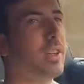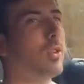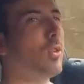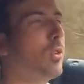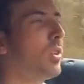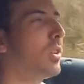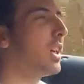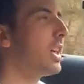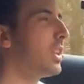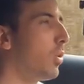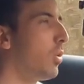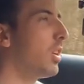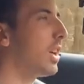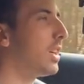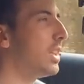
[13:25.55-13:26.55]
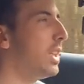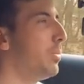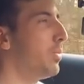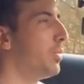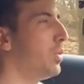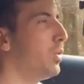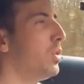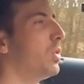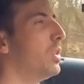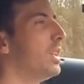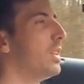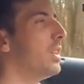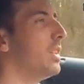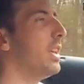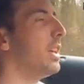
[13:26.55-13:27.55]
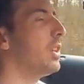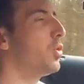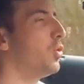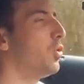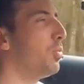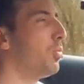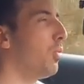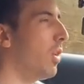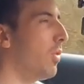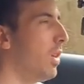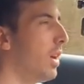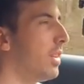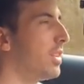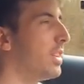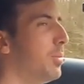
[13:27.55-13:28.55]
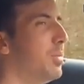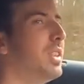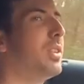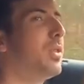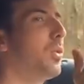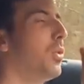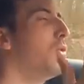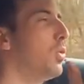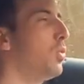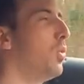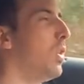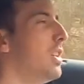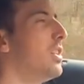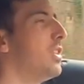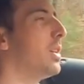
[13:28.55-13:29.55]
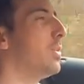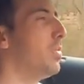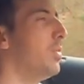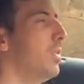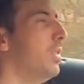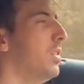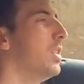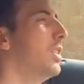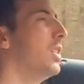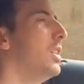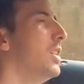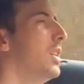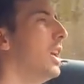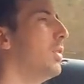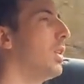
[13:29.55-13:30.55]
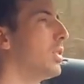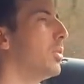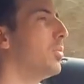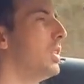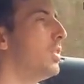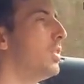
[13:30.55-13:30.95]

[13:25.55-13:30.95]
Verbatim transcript: rétrograder plus que nécessaire juste pour avoir ces petits retours à l'échappement, avoir ce petit